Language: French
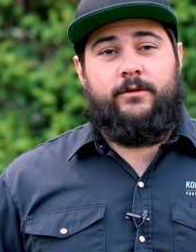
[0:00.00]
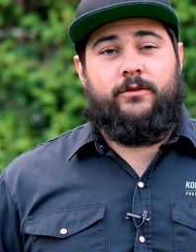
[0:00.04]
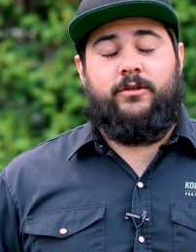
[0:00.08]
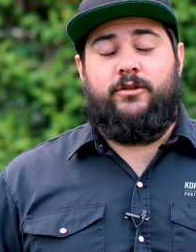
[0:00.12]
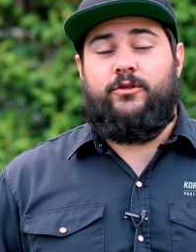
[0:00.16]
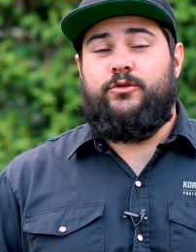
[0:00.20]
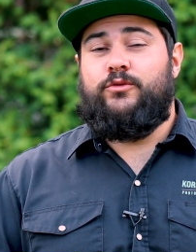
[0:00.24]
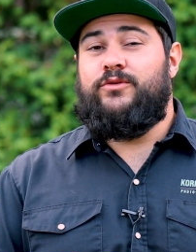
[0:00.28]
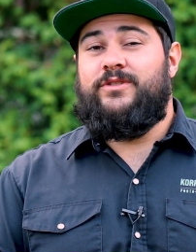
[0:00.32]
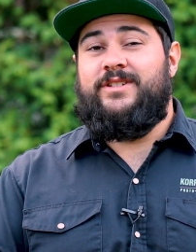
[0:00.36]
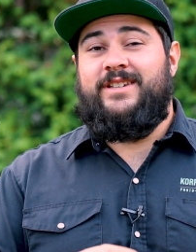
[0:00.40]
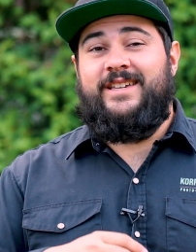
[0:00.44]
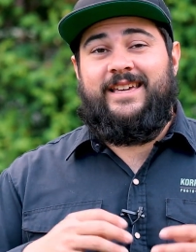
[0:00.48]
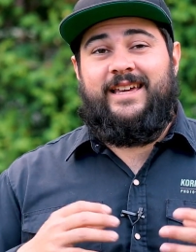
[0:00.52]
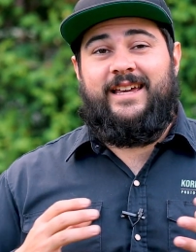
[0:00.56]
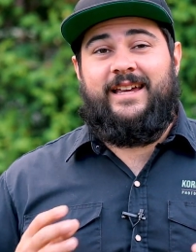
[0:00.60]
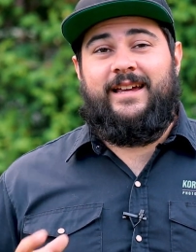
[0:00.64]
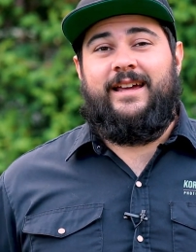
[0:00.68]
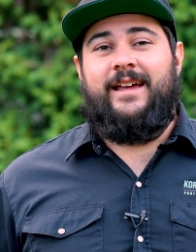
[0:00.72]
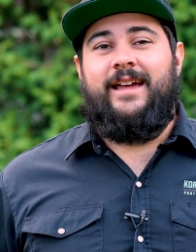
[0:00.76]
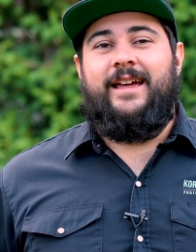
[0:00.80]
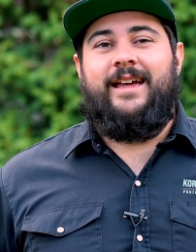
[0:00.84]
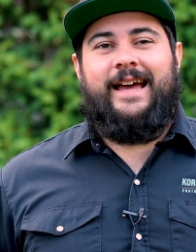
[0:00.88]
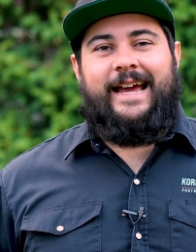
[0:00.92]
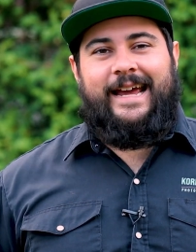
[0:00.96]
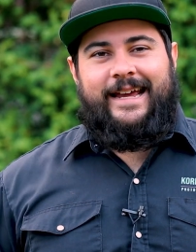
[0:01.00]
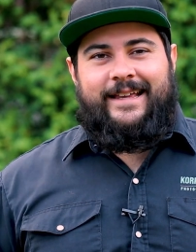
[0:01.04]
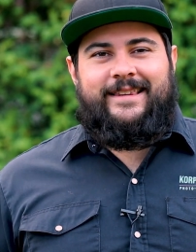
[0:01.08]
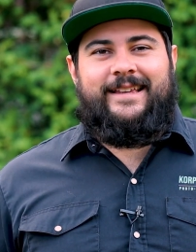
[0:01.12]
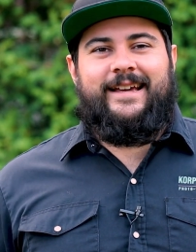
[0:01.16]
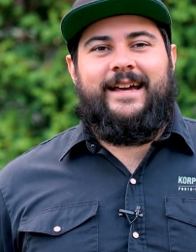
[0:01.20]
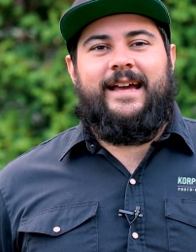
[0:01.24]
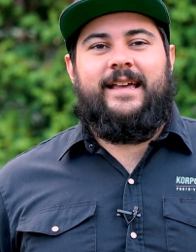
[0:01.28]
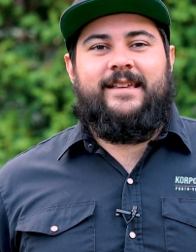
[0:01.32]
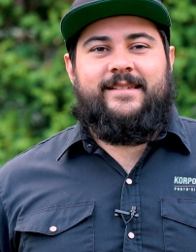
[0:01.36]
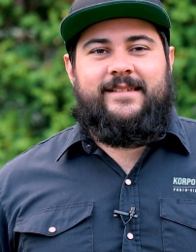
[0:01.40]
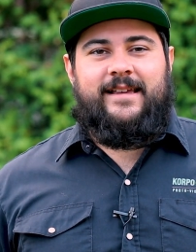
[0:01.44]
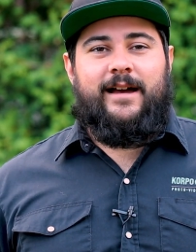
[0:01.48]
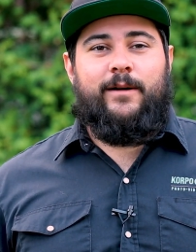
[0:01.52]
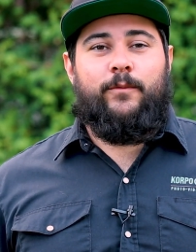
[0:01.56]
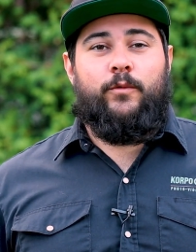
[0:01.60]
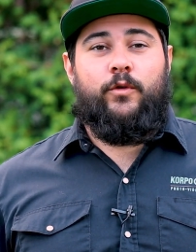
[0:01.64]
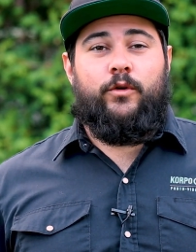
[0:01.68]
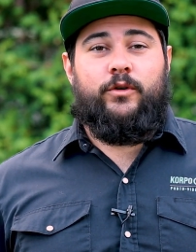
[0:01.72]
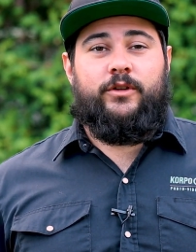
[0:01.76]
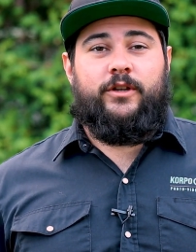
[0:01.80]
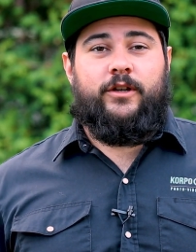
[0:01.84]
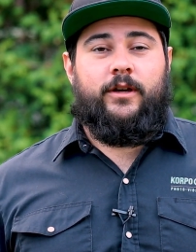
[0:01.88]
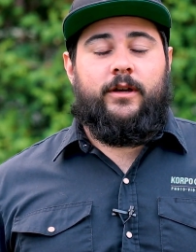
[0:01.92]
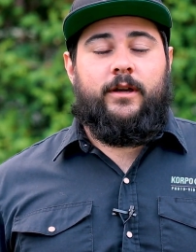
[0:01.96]
Donc, tout ce qui est intéressant à
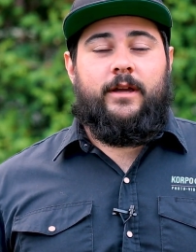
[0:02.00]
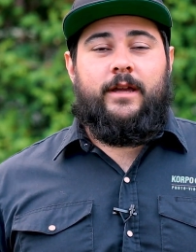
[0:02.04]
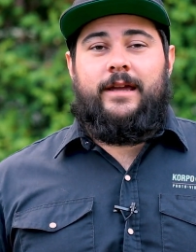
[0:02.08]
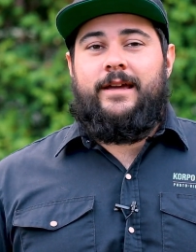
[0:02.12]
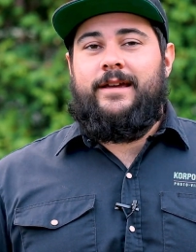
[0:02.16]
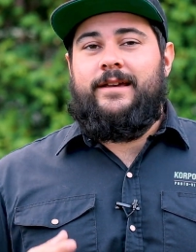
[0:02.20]
montrer.